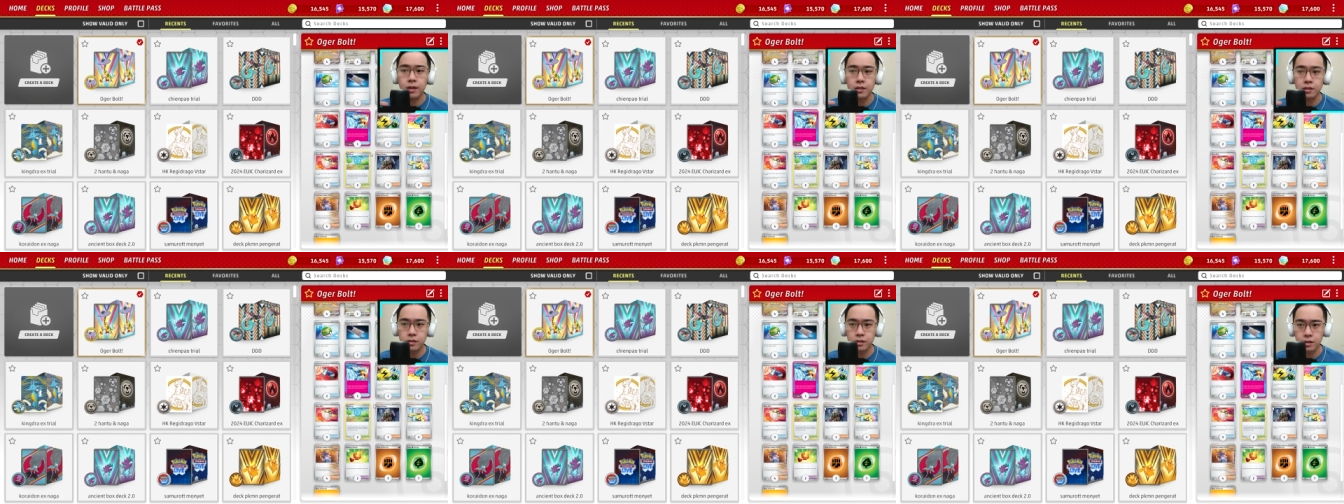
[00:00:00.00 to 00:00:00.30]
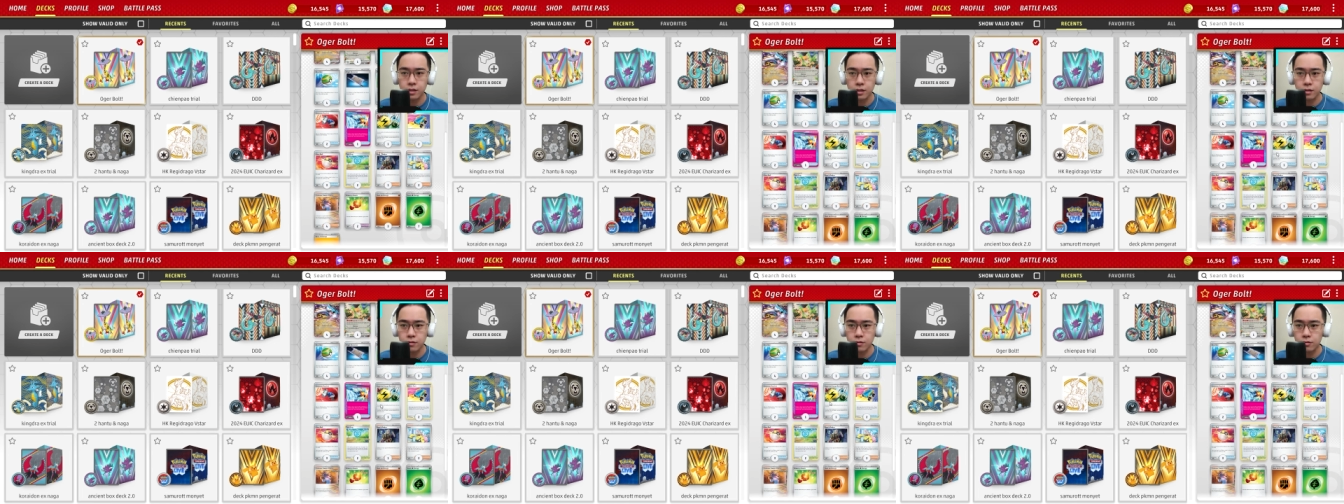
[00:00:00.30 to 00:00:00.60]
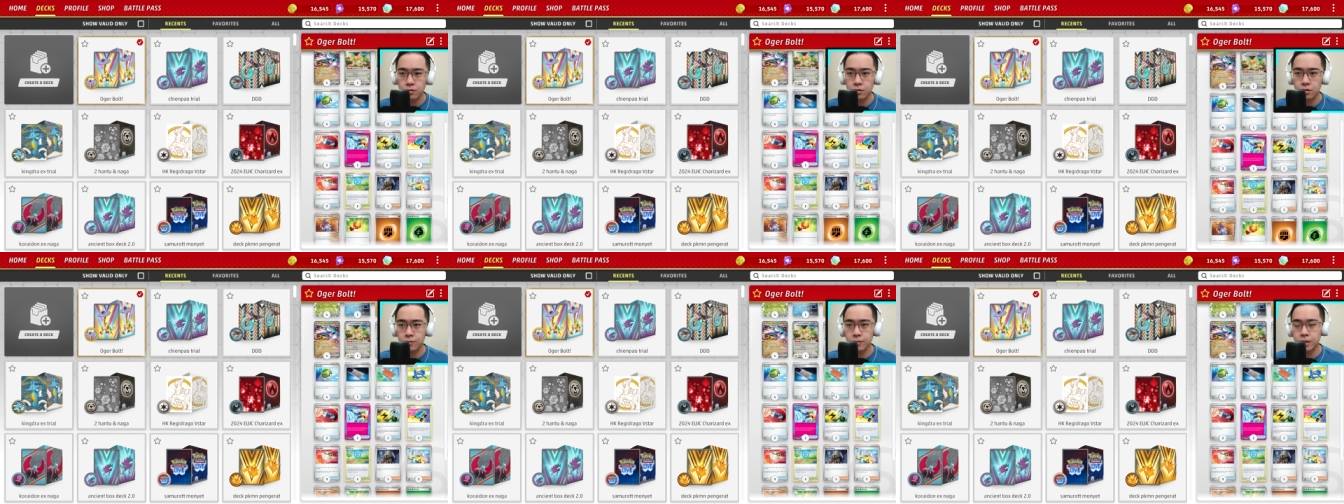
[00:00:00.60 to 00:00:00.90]
aja
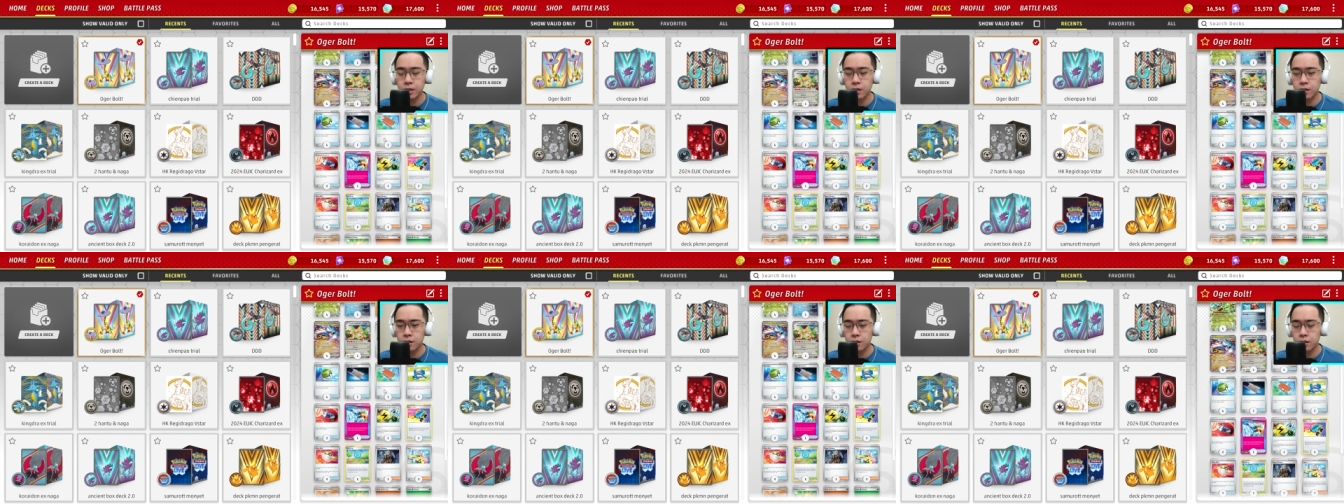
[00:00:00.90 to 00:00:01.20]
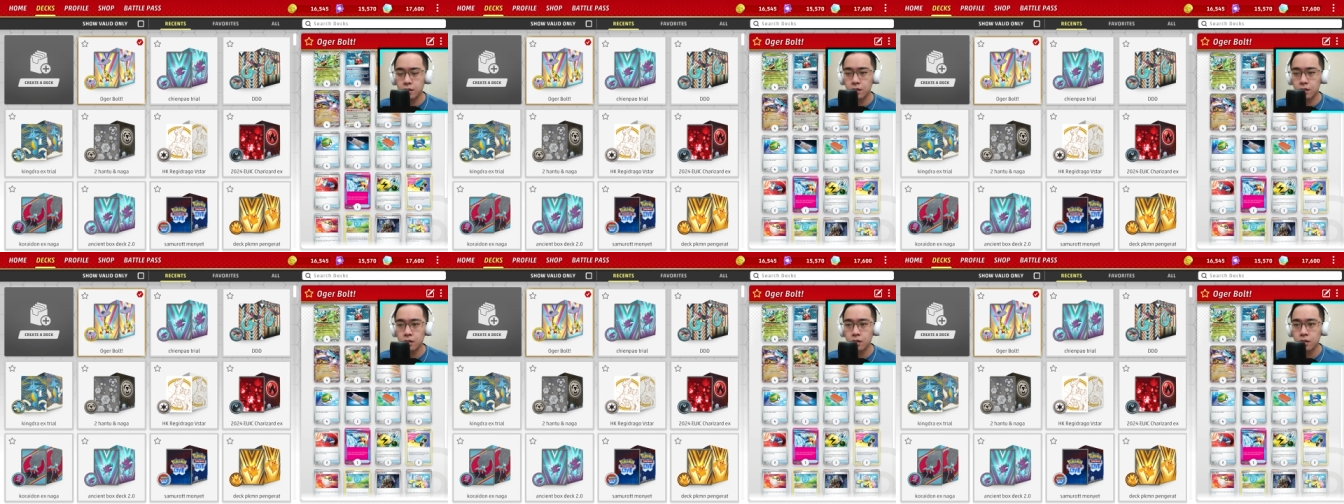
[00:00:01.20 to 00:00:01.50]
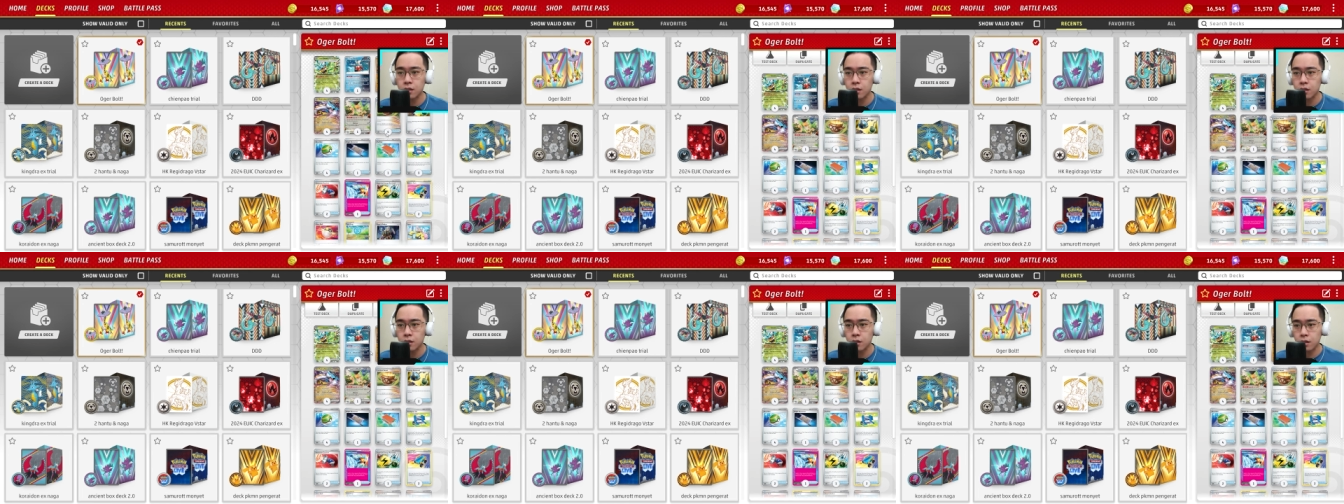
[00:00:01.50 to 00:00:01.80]
untuk misalnya
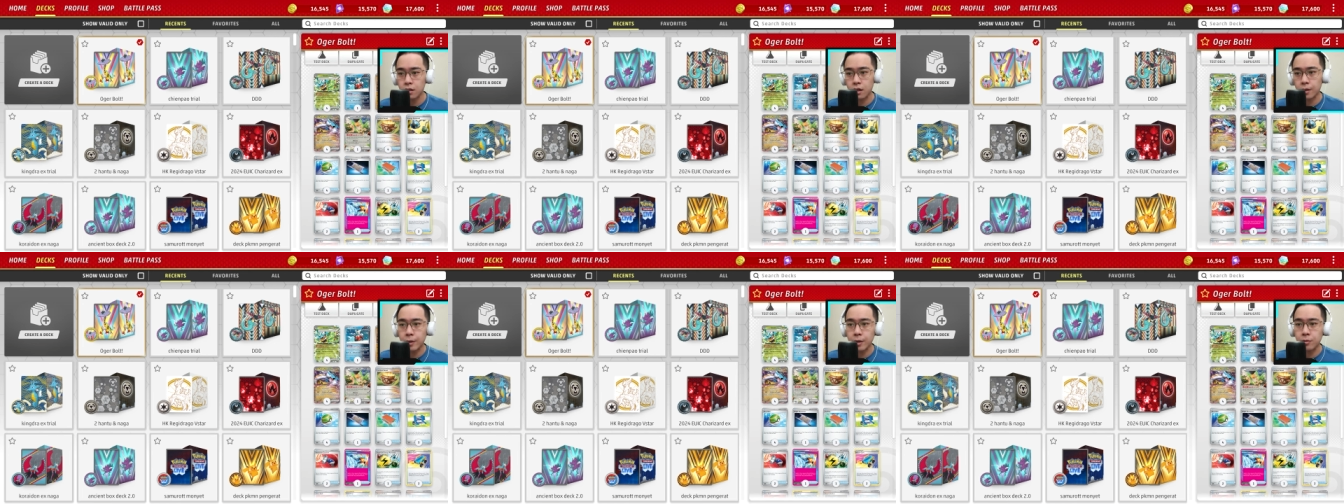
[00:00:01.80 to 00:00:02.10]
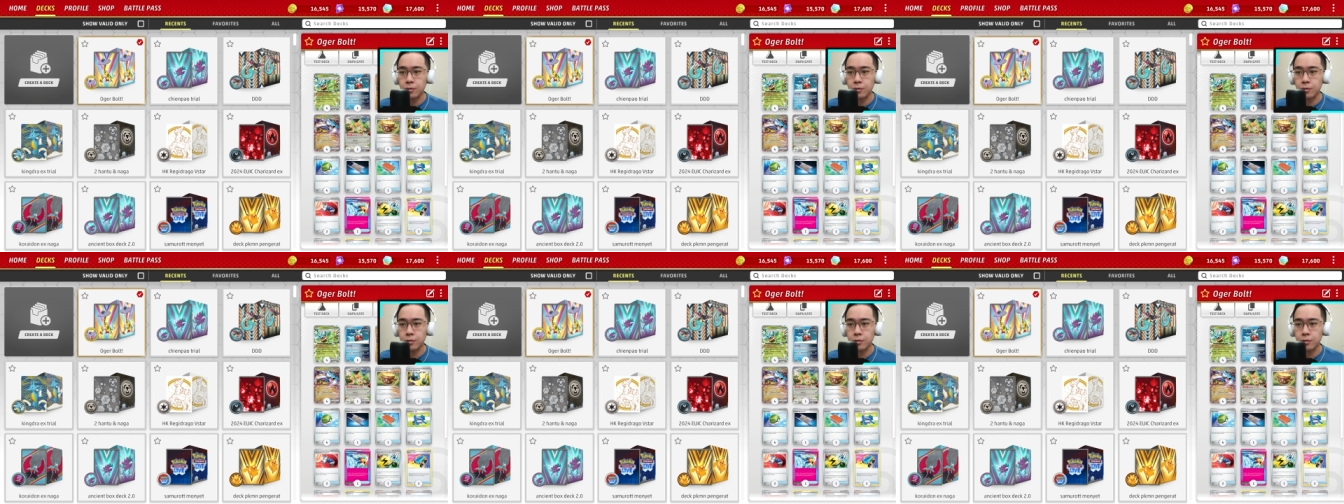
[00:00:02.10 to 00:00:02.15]
apa